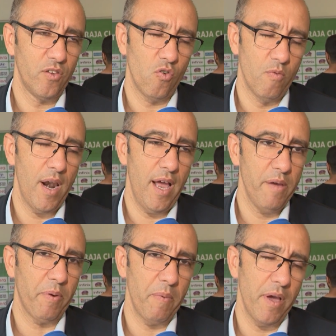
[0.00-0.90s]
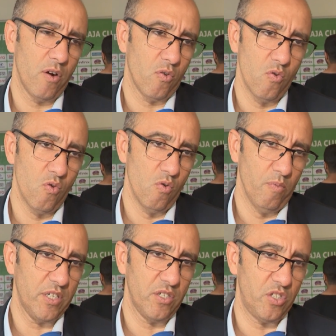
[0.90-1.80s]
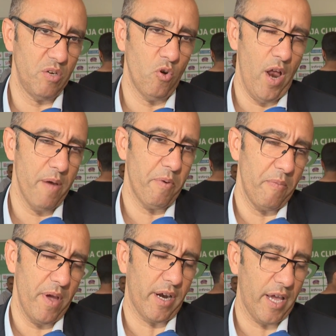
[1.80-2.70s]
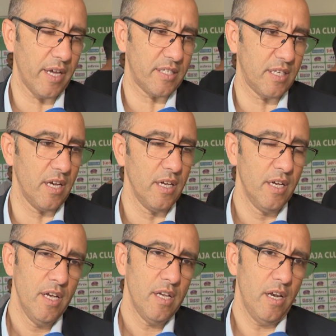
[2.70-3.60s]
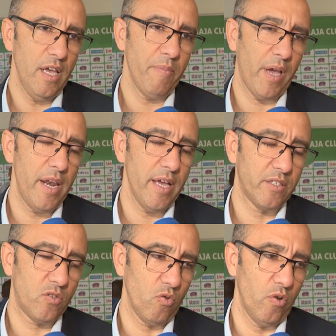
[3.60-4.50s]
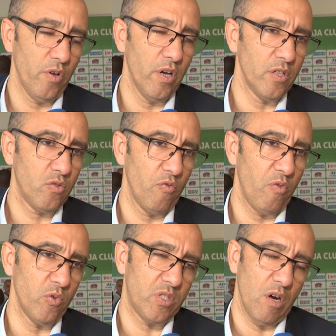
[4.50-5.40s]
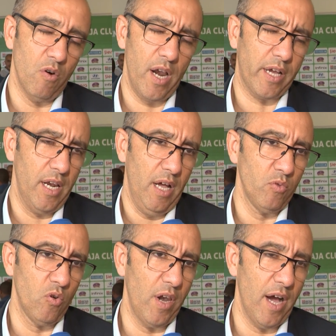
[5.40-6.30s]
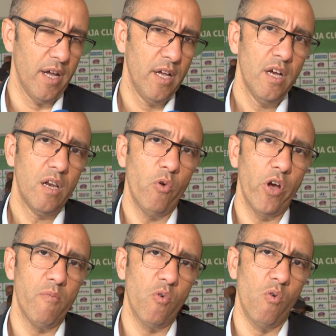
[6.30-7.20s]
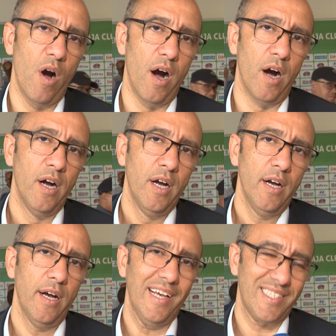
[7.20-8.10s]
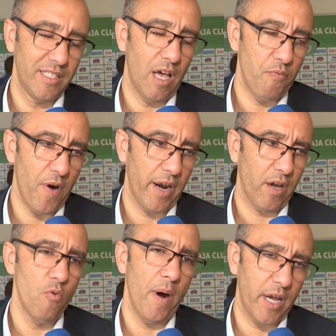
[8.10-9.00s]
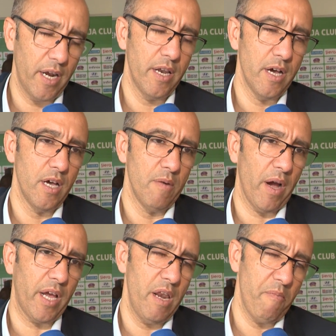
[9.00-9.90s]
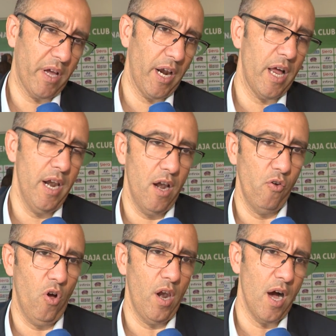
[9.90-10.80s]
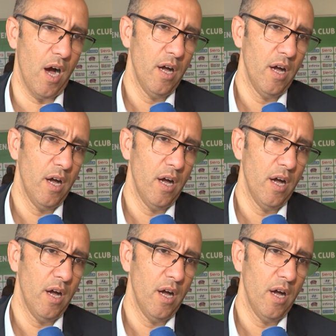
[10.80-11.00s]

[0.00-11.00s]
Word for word: نقوم لاعب كبير وباش نجيبوا لاعب كبير كيخص آه، الامكانيات تكون تكون في المستوى لكن الحمد لله المهم هو عزلنا الفريق وباقيين باقيين يمكن غنعلنوا على